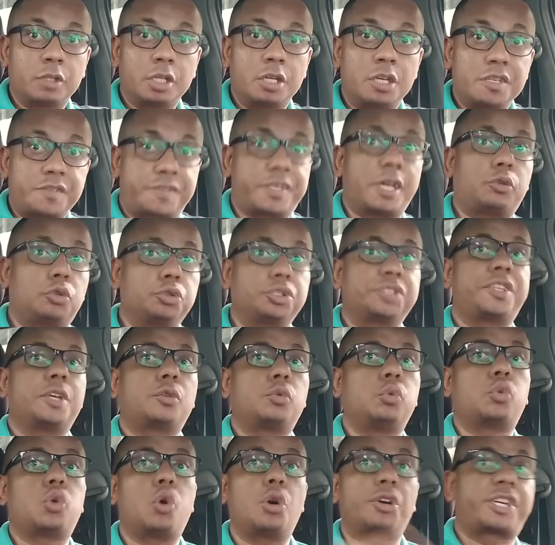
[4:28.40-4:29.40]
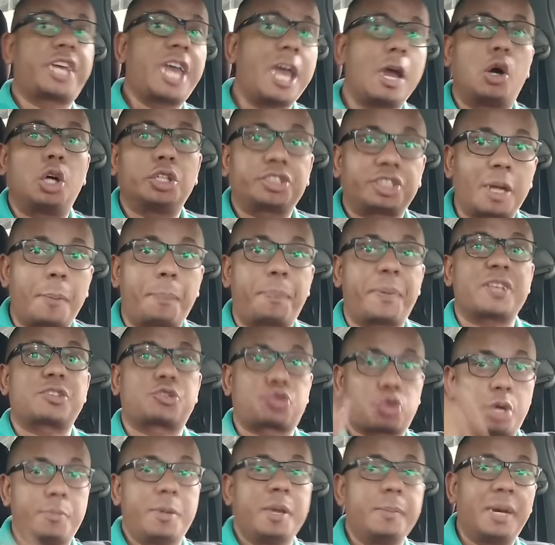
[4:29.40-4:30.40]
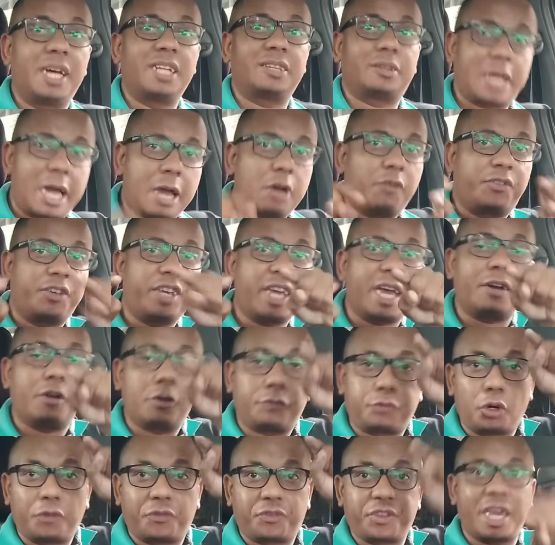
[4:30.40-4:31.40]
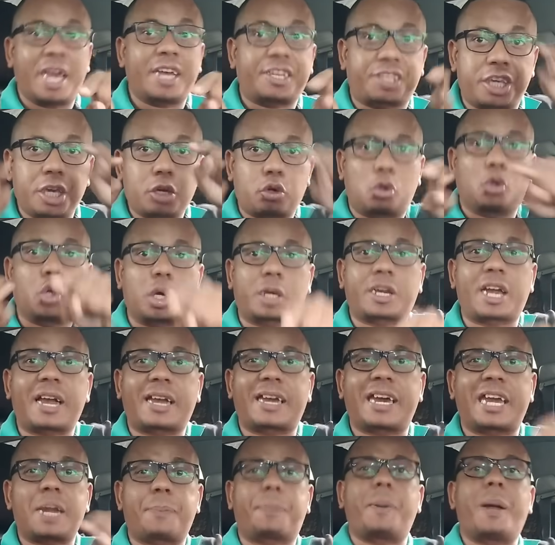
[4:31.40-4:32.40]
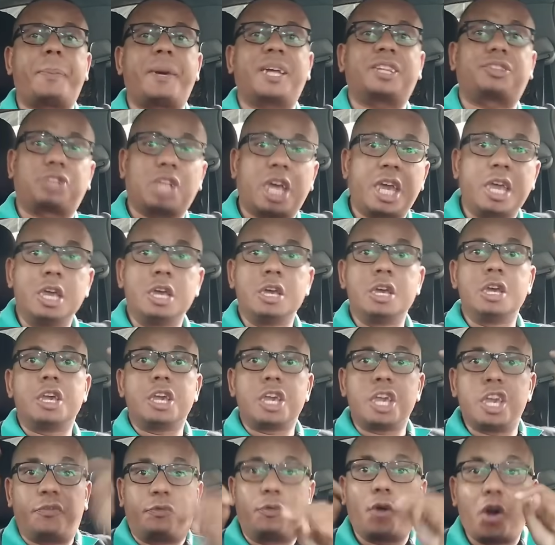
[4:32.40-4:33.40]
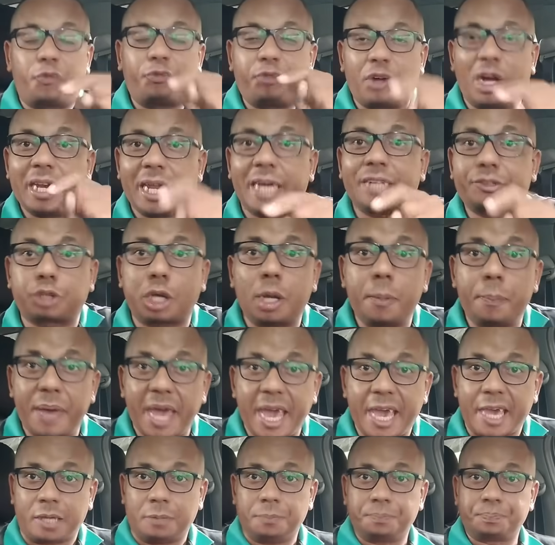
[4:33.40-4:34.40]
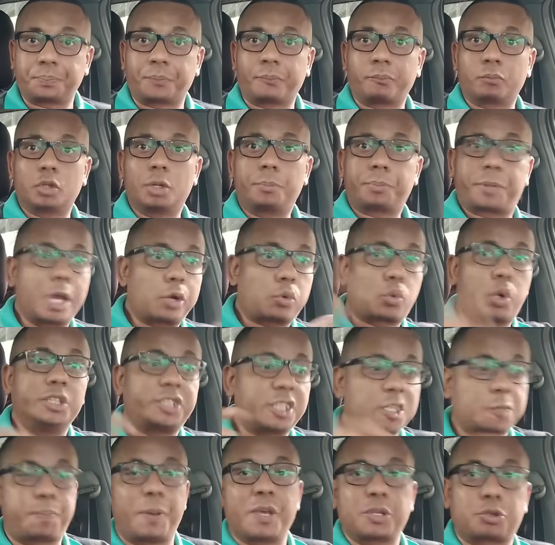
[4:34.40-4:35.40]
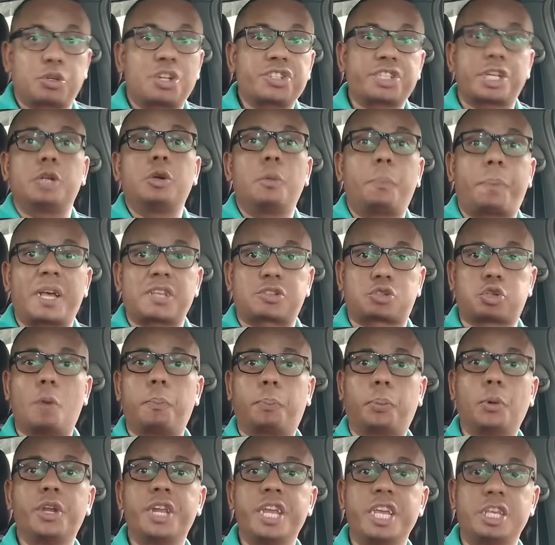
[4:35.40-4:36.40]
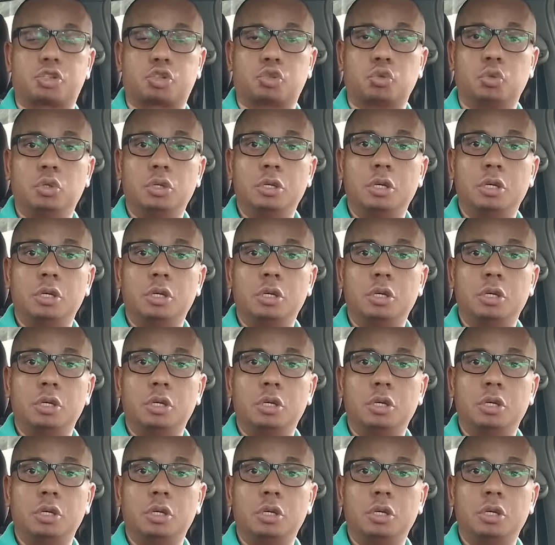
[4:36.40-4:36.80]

Se acontecer com qualquer outra pessoa e me mandar, eu, vim, eu vou vir aqui colocar a cara para bater e vou falar também. Porque quantas pessoas já não passou por isso?